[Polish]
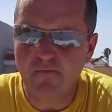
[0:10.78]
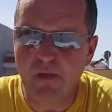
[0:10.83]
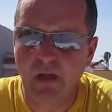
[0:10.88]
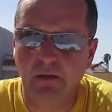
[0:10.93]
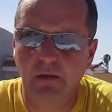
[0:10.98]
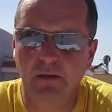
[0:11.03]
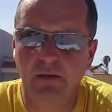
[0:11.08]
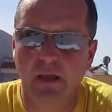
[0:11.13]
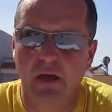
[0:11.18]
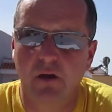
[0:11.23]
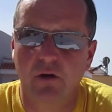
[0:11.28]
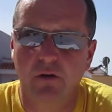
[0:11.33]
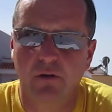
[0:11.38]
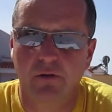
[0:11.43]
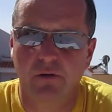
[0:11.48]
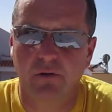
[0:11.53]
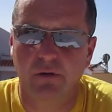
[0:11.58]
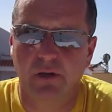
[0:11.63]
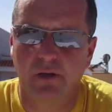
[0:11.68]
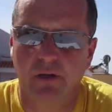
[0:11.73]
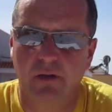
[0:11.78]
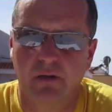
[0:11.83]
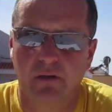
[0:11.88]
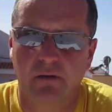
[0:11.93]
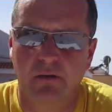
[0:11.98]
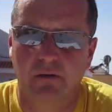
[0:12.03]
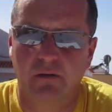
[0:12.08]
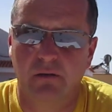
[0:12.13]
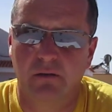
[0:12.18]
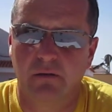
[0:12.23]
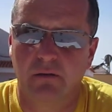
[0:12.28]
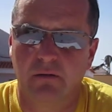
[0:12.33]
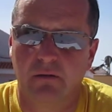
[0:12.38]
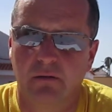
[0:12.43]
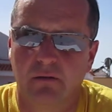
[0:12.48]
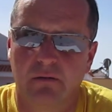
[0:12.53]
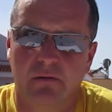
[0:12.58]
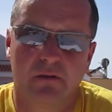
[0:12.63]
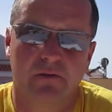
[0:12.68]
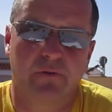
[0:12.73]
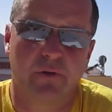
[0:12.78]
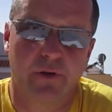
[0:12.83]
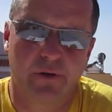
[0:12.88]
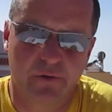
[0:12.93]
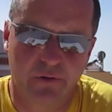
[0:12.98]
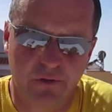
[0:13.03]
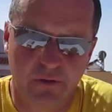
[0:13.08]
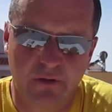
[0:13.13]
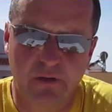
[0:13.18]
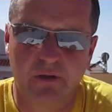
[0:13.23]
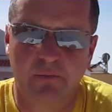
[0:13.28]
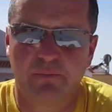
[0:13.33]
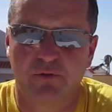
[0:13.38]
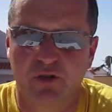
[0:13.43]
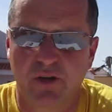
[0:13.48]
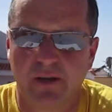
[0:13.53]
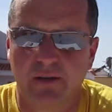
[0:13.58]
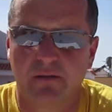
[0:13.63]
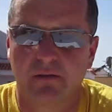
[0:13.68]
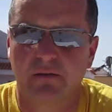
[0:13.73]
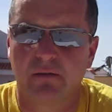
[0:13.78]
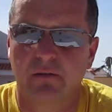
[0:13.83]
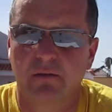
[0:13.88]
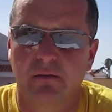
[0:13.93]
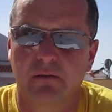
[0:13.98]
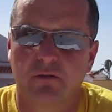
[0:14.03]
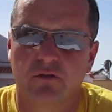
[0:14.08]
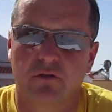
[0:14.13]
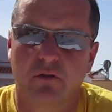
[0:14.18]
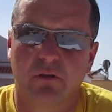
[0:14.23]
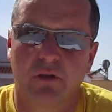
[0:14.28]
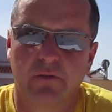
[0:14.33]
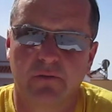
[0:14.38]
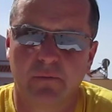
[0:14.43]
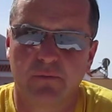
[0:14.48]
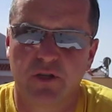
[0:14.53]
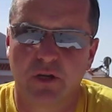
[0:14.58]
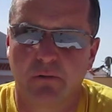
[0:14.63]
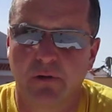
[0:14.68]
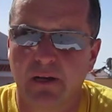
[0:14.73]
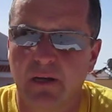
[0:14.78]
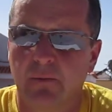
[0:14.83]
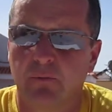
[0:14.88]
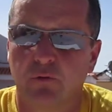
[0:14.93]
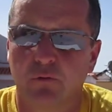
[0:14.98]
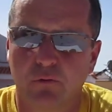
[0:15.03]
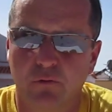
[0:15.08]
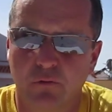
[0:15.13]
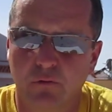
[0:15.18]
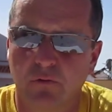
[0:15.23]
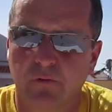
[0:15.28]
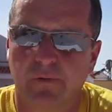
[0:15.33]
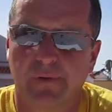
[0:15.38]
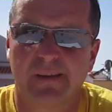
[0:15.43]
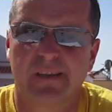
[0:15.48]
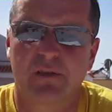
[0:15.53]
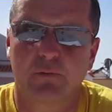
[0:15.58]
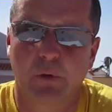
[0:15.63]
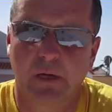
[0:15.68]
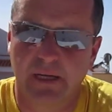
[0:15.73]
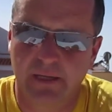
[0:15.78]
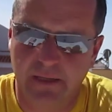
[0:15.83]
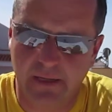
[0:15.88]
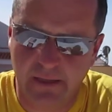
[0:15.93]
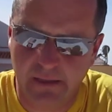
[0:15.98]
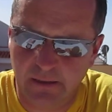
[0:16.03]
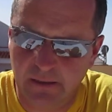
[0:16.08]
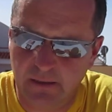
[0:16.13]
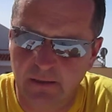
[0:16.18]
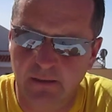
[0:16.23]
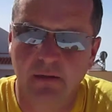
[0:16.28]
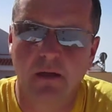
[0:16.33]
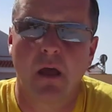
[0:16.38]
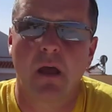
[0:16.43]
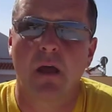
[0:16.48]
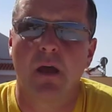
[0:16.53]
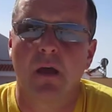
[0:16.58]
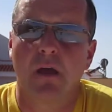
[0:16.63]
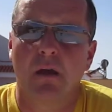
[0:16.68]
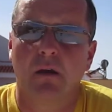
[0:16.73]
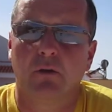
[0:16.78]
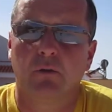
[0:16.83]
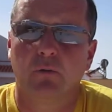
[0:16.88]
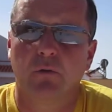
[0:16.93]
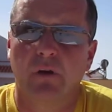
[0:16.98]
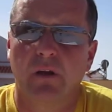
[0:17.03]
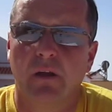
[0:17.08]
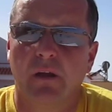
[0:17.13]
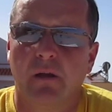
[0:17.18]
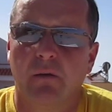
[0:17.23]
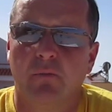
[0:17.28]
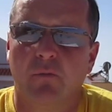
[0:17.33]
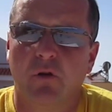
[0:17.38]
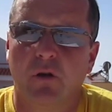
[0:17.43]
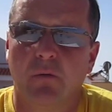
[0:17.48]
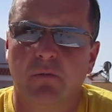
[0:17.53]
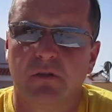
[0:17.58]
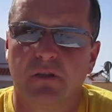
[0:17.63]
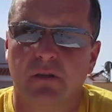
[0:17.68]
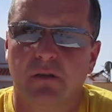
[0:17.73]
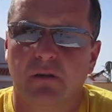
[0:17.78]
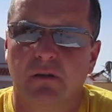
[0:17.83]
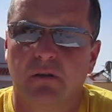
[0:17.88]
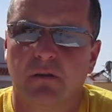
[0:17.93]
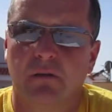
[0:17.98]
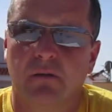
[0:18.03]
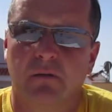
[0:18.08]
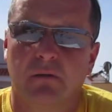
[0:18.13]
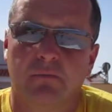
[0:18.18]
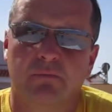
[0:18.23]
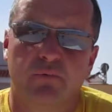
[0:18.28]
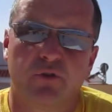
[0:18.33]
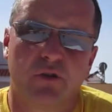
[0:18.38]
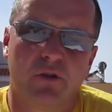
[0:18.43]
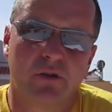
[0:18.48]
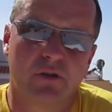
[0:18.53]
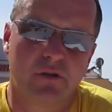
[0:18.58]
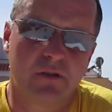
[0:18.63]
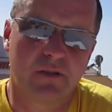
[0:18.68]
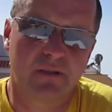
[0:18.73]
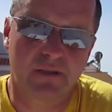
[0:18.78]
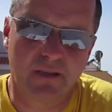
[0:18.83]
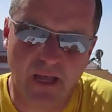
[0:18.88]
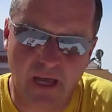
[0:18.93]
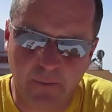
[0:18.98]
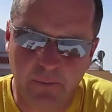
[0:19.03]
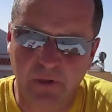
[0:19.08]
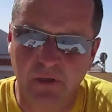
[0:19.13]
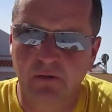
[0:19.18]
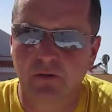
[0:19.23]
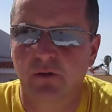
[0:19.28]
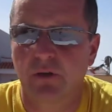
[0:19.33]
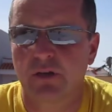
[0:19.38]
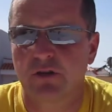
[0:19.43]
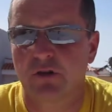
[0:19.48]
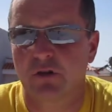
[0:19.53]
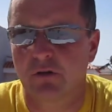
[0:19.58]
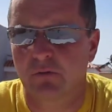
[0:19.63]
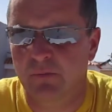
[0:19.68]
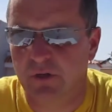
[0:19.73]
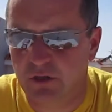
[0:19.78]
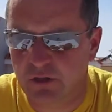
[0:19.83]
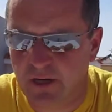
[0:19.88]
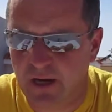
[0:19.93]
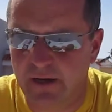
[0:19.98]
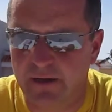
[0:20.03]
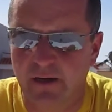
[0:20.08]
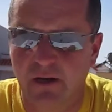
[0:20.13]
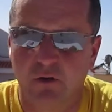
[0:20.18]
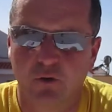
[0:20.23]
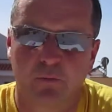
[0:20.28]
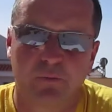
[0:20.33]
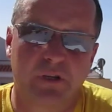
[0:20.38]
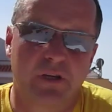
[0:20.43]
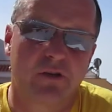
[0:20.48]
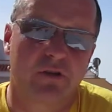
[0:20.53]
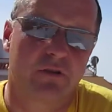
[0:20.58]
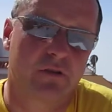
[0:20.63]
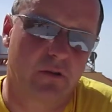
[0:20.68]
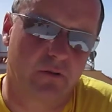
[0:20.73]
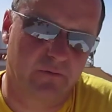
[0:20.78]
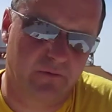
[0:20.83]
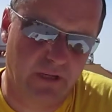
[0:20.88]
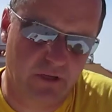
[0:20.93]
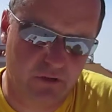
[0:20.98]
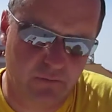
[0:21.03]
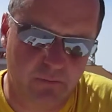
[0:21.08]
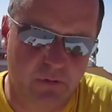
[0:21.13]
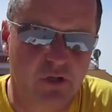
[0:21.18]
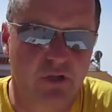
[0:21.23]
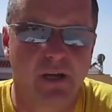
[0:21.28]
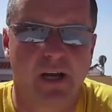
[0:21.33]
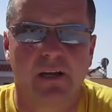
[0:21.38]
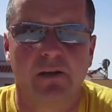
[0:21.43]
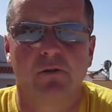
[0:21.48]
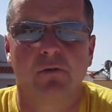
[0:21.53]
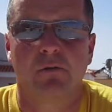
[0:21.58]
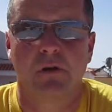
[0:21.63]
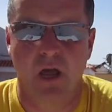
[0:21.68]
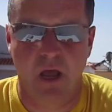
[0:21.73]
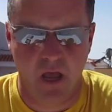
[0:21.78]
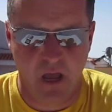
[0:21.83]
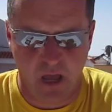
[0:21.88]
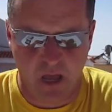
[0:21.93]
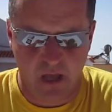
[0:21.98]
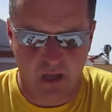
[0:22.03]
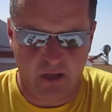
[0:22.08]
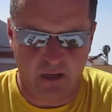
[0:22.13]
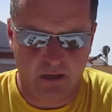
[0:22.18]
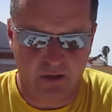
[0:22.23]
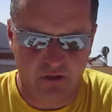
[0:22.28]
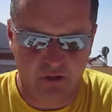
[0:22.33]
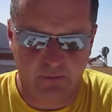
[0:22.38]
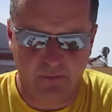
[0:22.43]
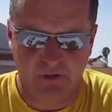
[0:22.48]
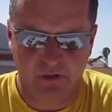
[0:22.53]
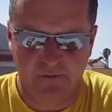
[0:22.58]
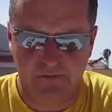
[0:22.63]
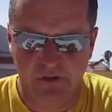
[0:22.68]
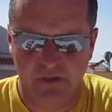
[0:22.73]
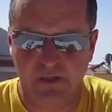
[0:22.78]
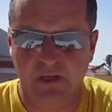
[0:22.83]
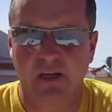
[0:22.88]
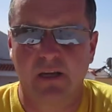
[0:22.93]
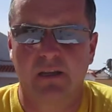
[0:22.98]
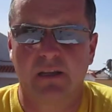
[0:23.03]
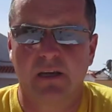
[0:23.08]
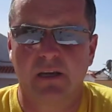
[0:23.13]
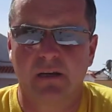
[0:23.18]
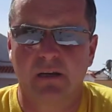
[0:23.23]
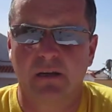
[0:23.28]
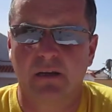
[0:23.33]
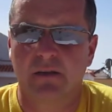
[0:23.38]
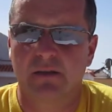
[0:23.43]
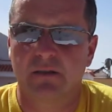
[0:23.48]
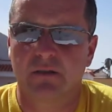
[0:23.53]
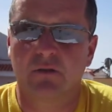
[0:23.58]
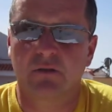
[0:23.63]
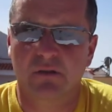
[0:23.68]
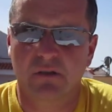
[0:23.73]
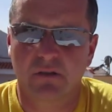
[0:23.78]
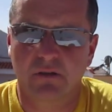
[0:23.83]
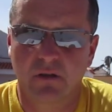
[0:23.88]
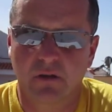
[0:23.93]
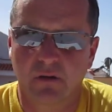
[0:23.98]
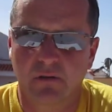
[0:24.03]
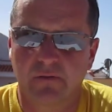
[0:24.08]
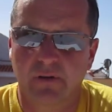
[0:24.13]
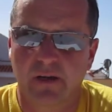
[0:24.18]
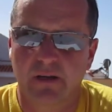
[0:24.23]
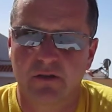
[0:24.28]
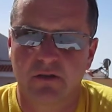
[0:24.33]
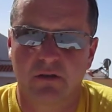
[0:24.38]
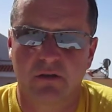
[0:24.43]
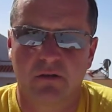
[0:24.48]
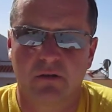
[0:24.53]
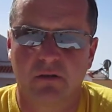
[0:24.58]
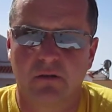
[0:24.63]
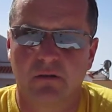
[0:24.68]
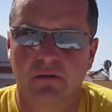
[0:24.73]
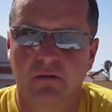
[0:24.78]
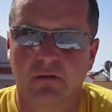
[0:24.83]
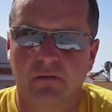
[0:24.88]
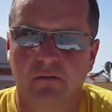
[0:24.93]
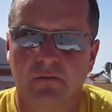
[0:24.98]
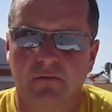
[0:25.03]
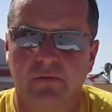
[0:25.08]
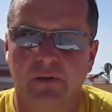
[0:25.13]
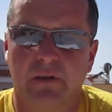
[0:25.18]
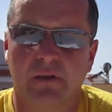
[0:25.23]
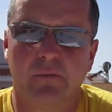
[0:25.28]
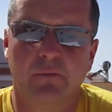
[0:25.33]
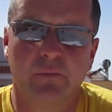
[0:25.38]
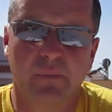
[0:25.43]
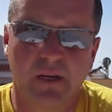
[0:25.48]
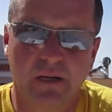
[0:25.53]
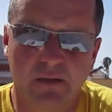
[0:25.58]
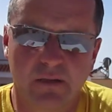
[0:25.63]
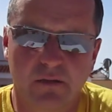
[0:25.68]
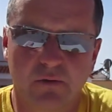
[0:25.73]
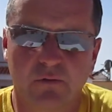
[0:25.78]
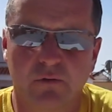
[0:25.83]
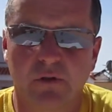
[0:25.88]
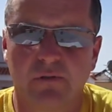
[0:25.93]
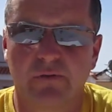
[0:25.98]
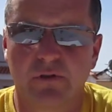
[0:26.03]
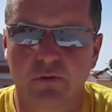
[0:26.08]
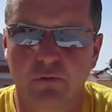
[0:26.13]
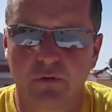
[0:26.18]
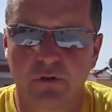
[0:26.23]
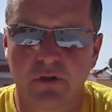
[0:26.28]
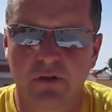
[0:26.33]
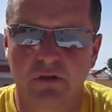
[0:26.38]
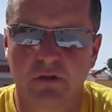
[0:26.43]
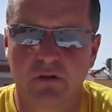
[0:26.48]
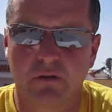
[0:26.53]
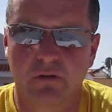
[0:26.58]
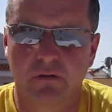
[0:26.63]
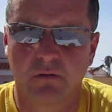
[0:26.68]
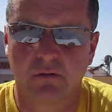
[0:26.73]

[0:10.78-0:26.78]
i na ochronę yy, swojej rodziny przed yy, szkodliwym działaniem duchów, złych energii, które mogą przyjść z nami do naszego mieszkania lub też są w naszym mieszkaniu. E, żeby te wszystkie energie skoncentrować e, w jednym miejscu i wyrzucić, e,